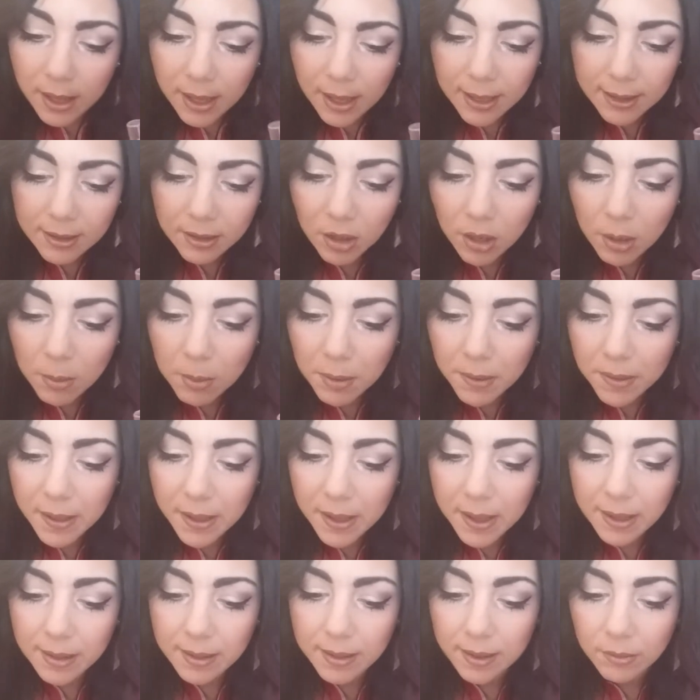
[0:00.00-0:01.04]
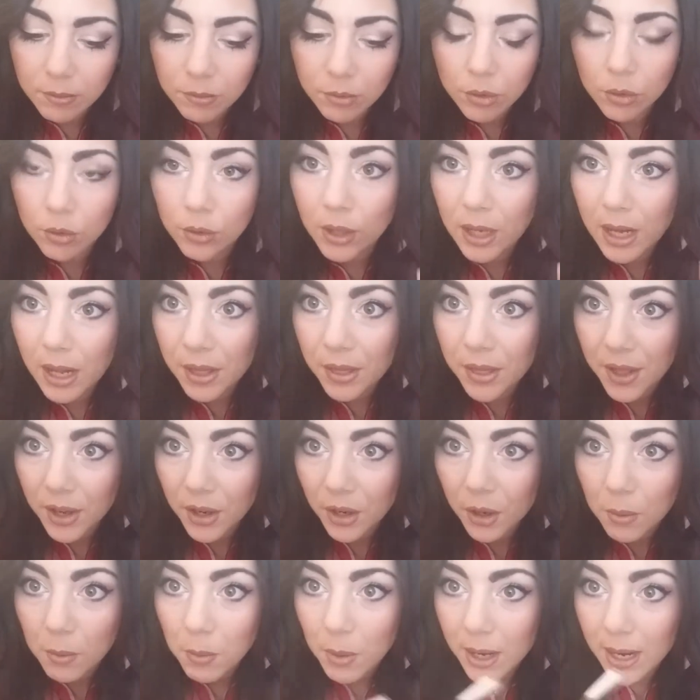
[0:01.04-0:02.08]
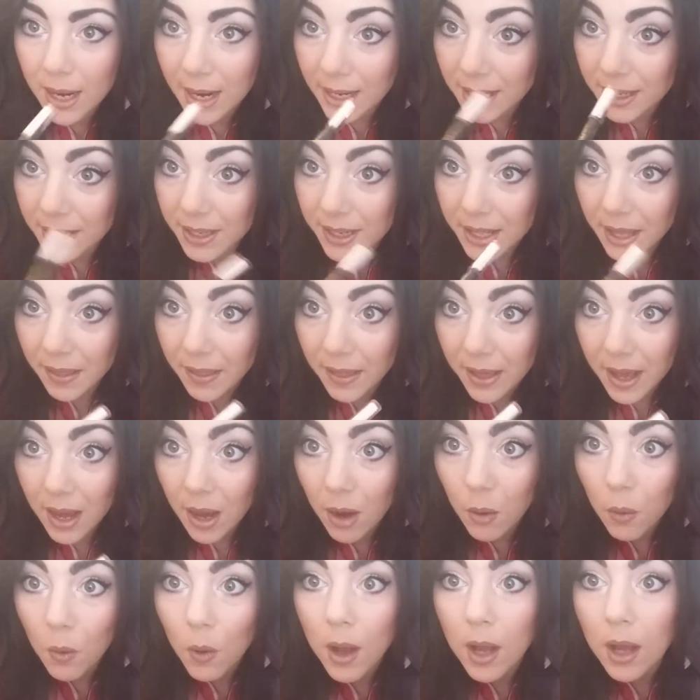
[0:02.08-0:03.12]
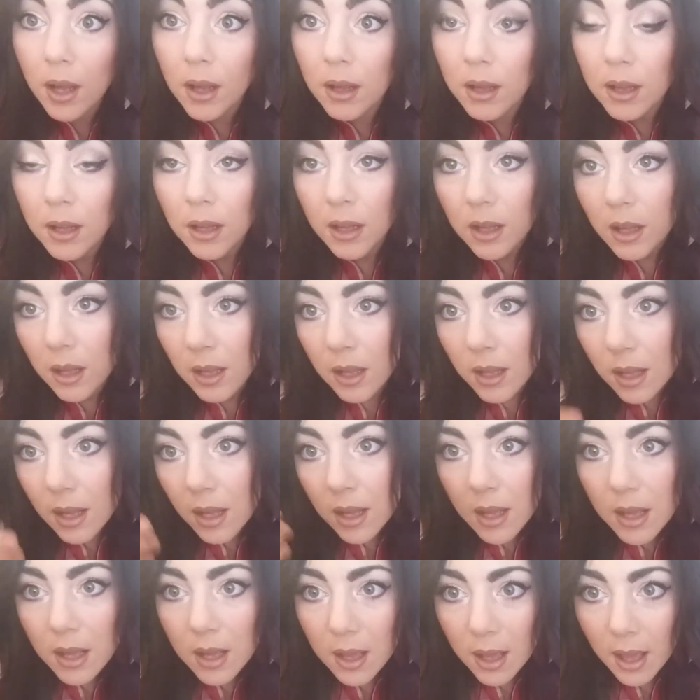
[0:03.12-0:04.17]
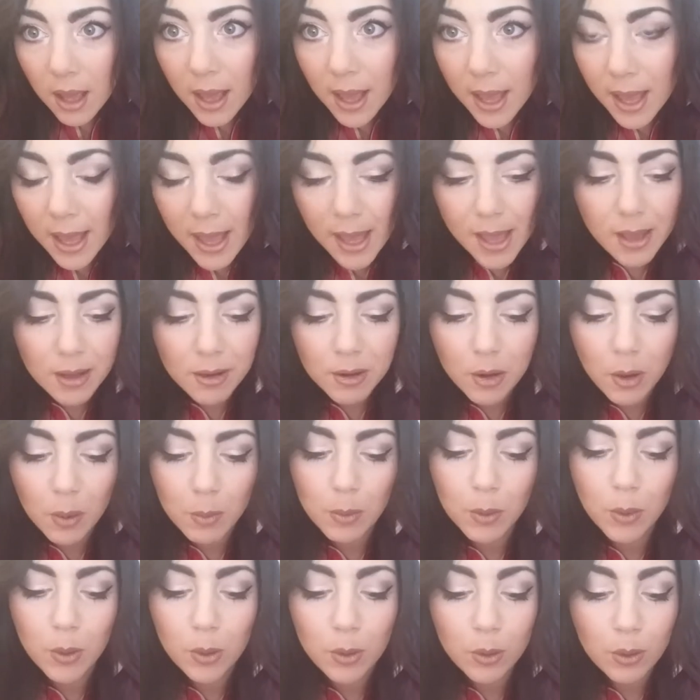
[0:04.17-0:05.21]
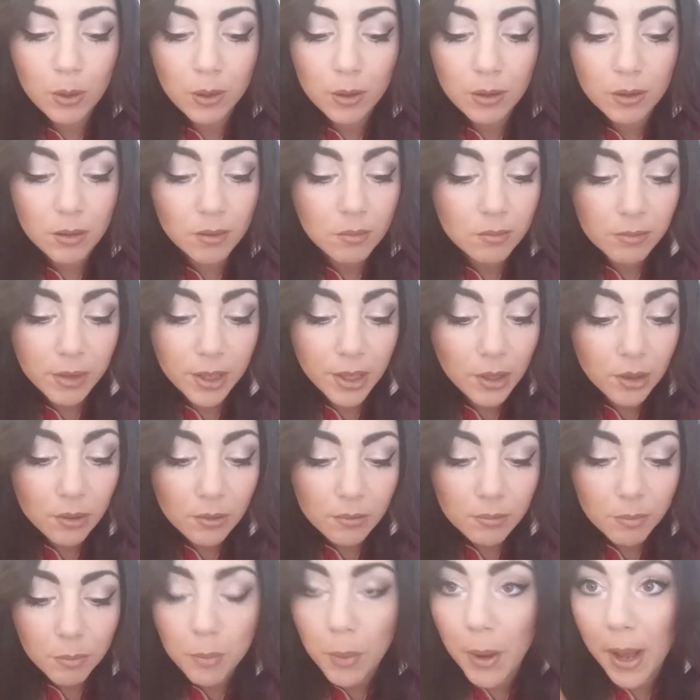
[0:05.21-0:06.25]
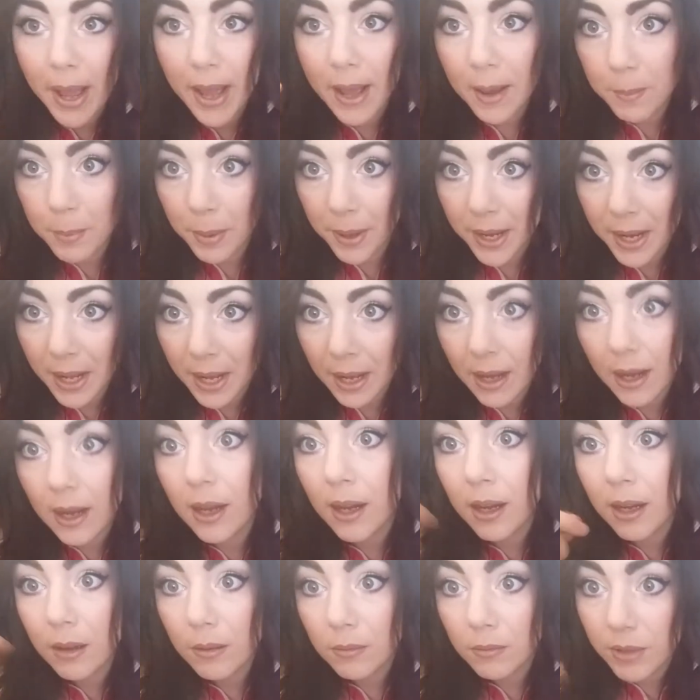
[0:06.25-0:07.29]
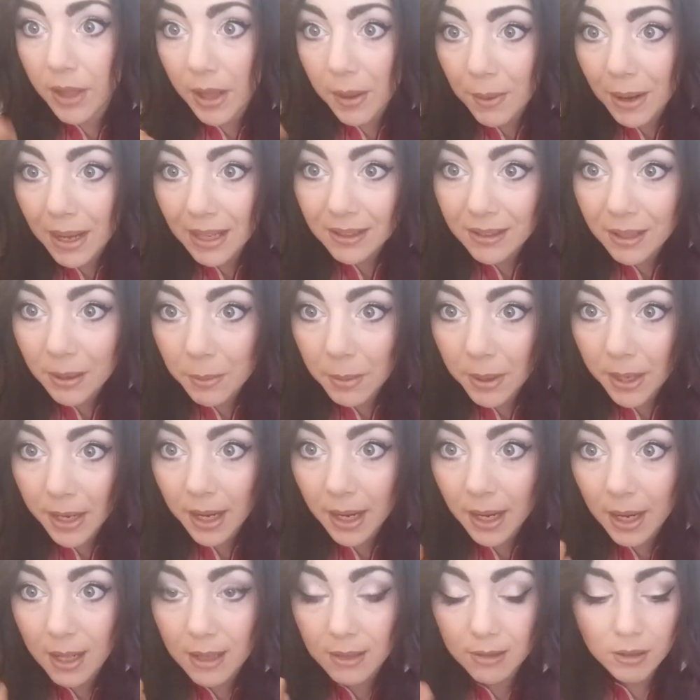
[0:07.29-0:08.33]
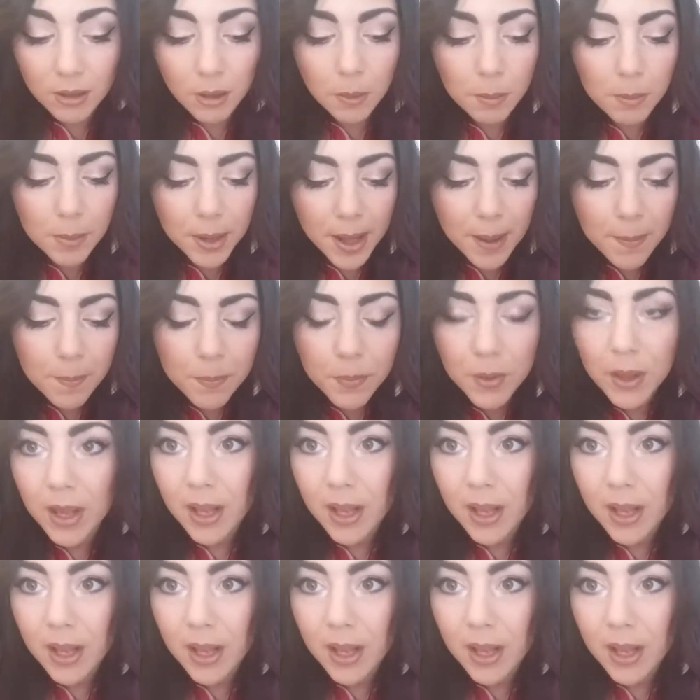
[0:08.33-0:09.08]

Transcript: esto lo podéis tanto utilizar como en la línea de agua, eh, como bueno, pues para de base para la sombra